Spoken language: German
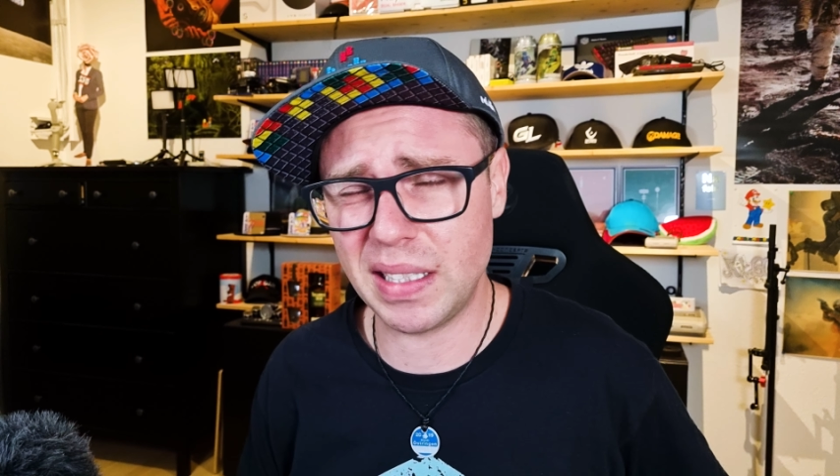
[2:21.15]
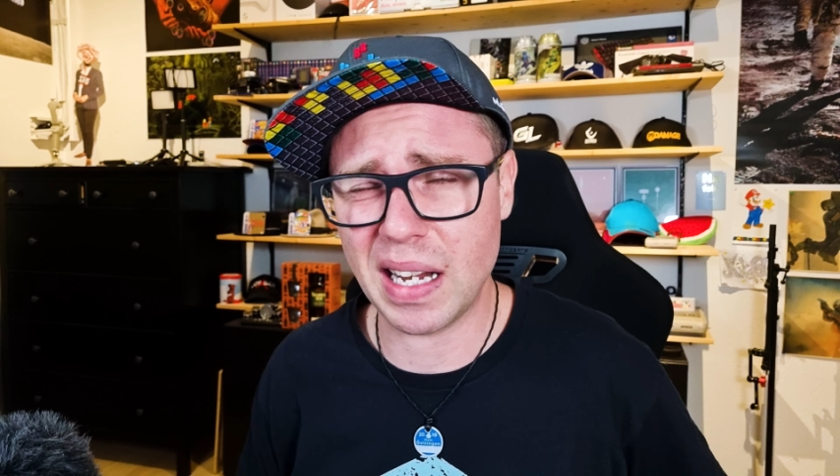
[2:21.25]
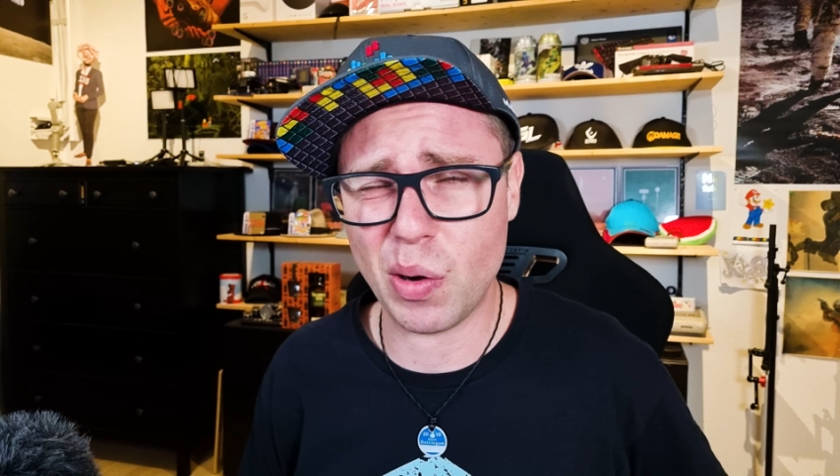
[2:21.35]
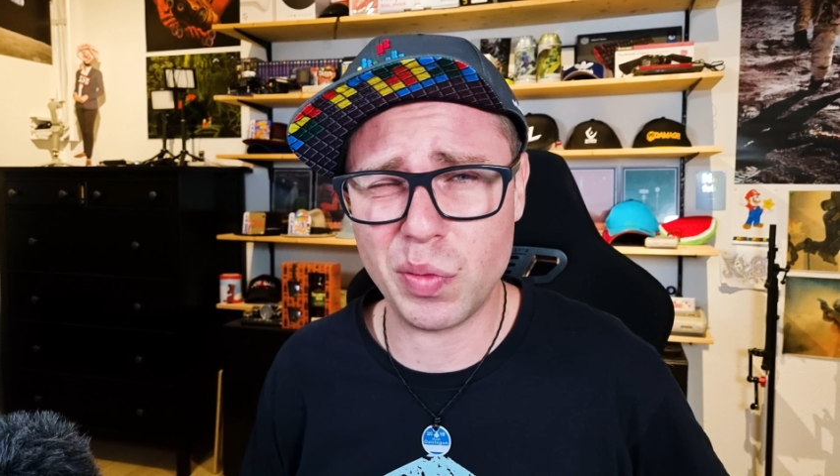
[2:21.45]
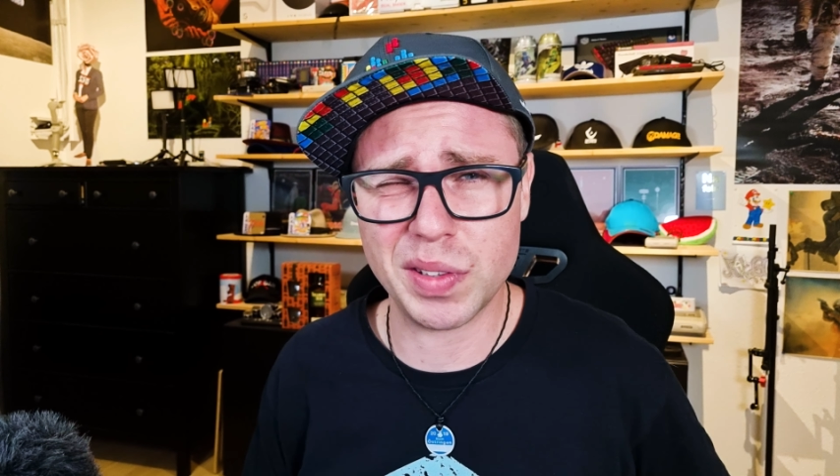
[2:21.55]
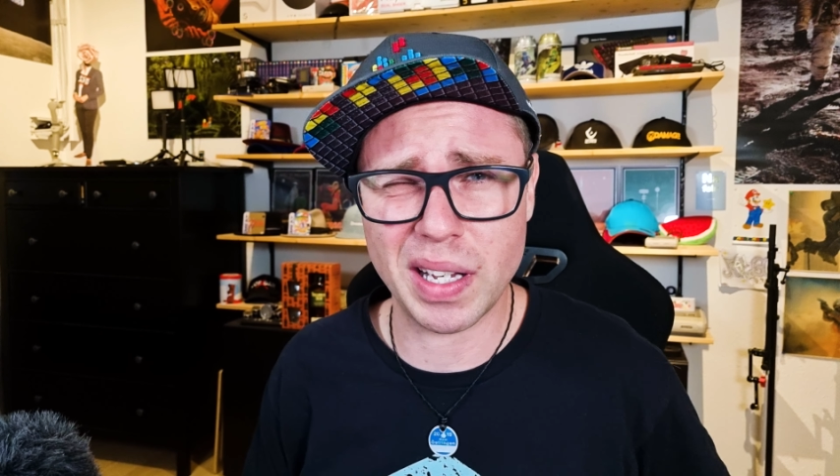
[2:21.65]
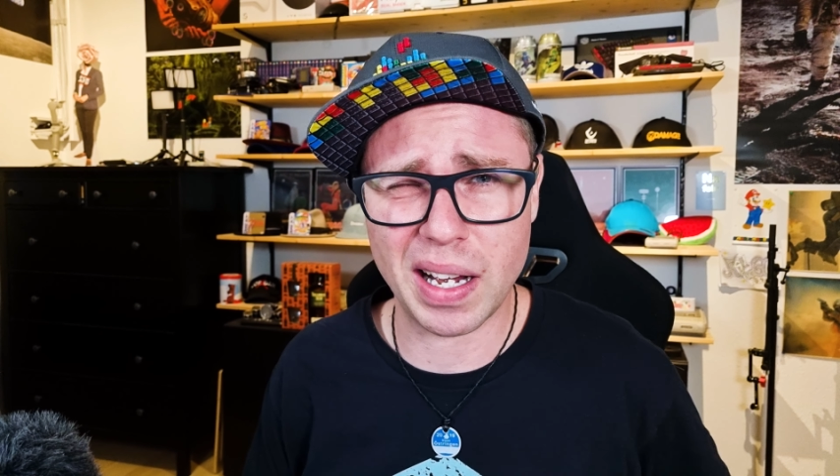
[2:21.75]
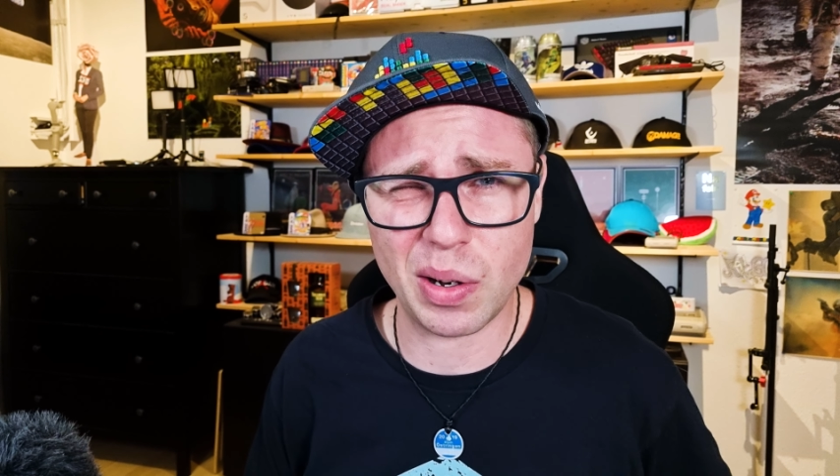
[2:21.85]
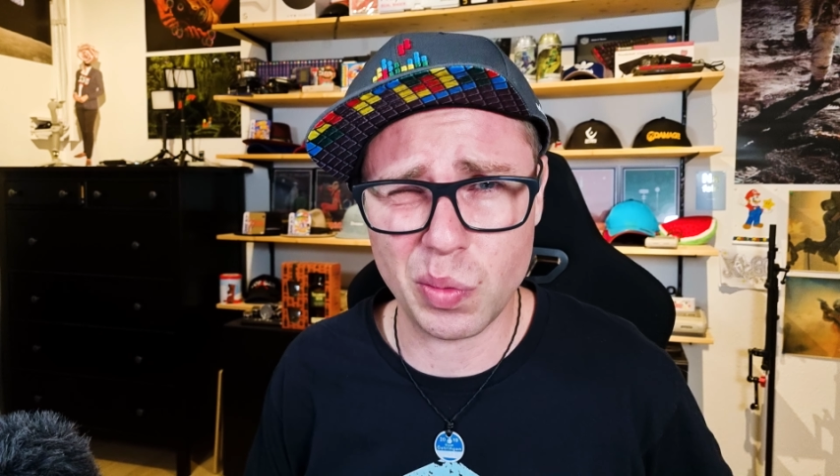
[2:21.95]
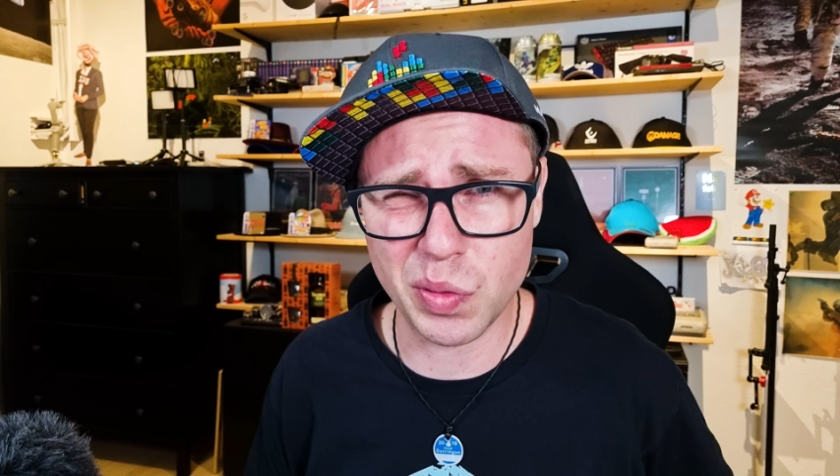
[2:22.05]
die laufen
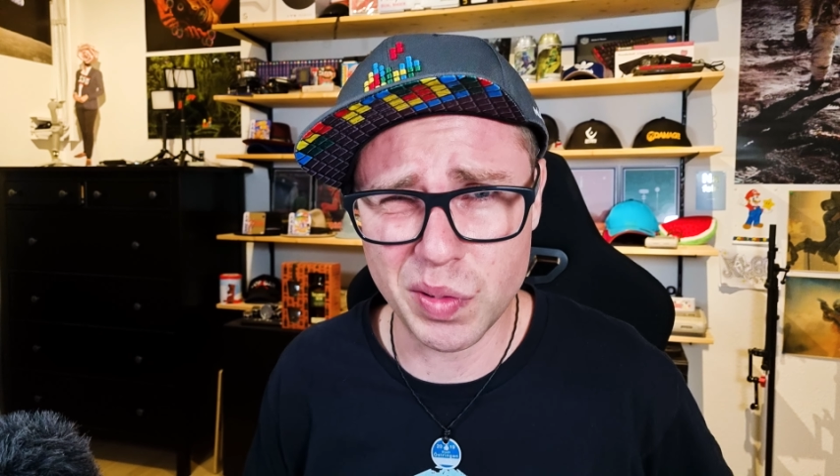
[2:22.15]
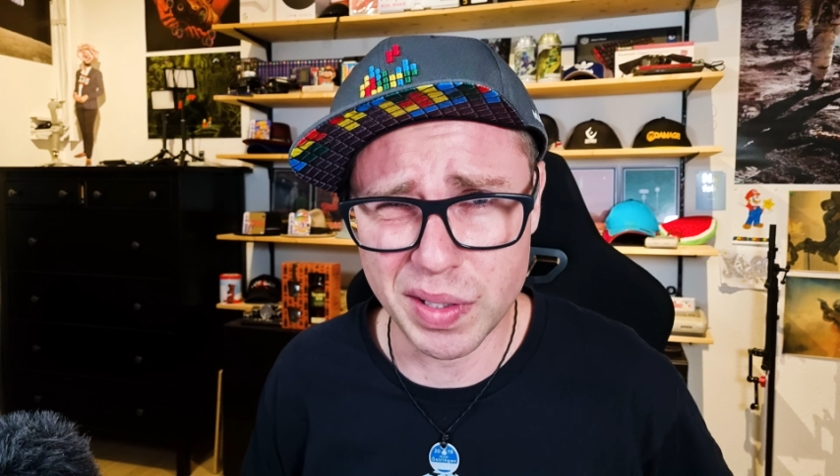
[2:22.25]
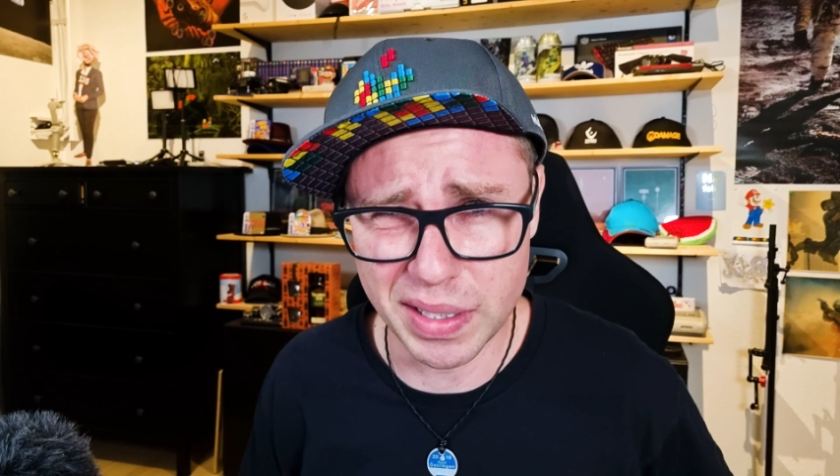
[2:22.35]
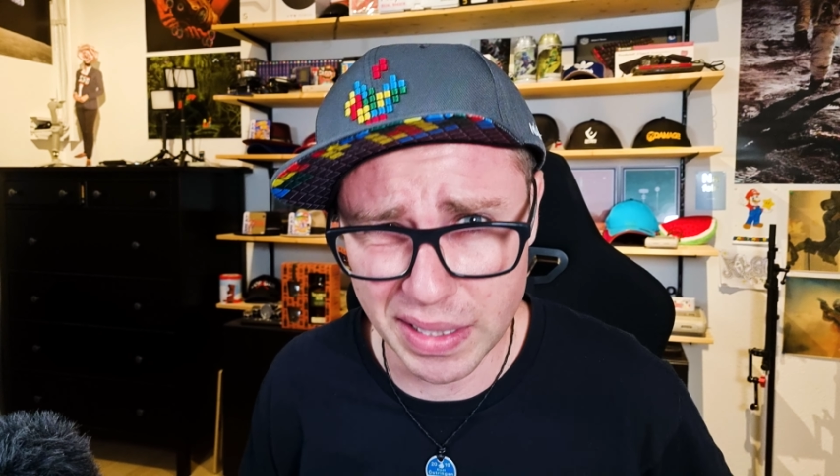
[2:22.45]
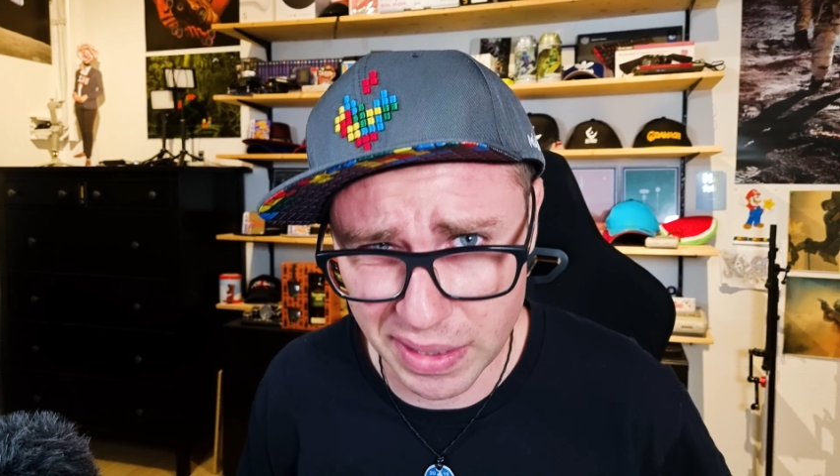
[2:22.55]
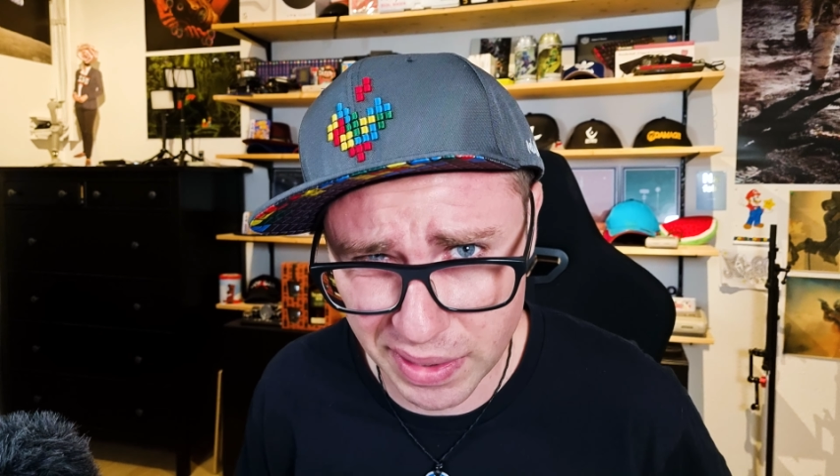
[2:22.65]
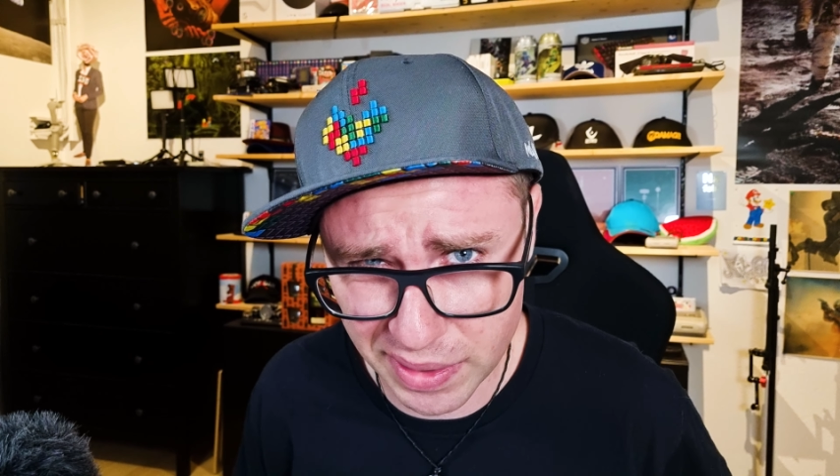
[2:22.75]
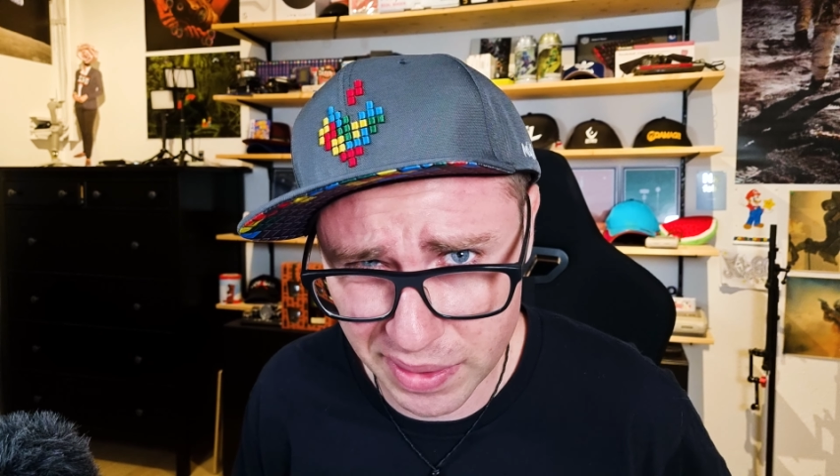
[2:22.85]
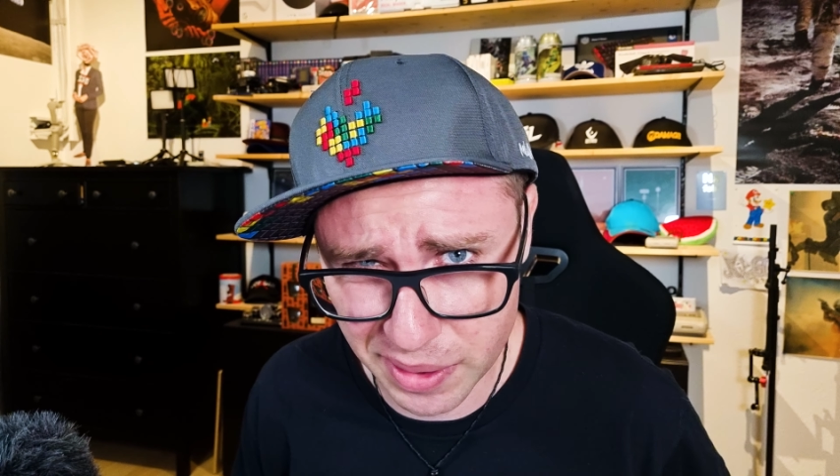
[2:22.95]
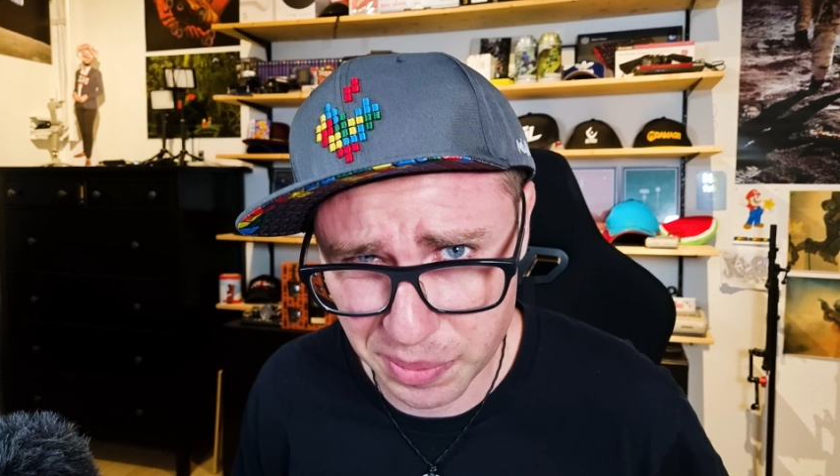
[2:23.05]
darauf
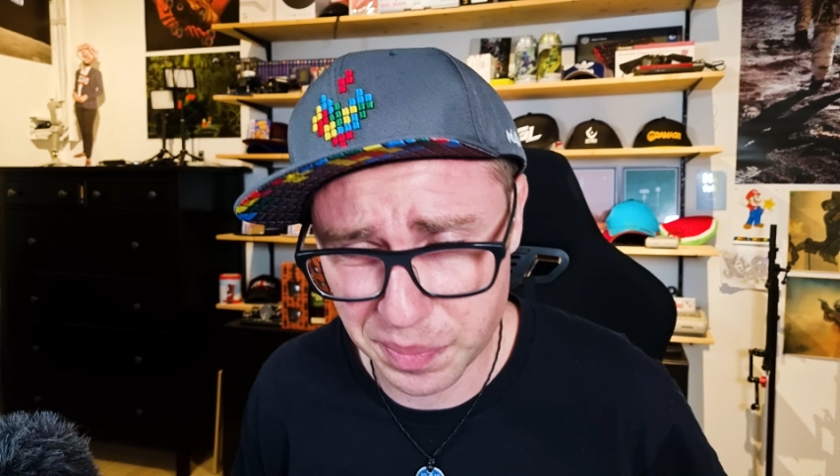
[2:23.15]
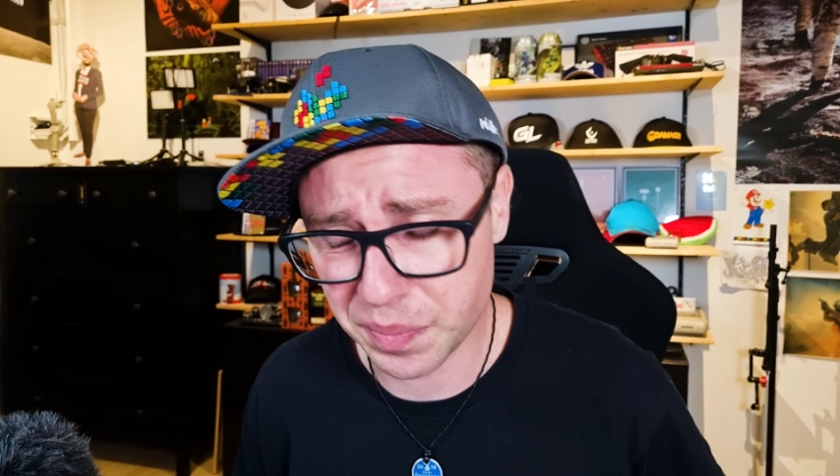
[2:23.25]
nicht.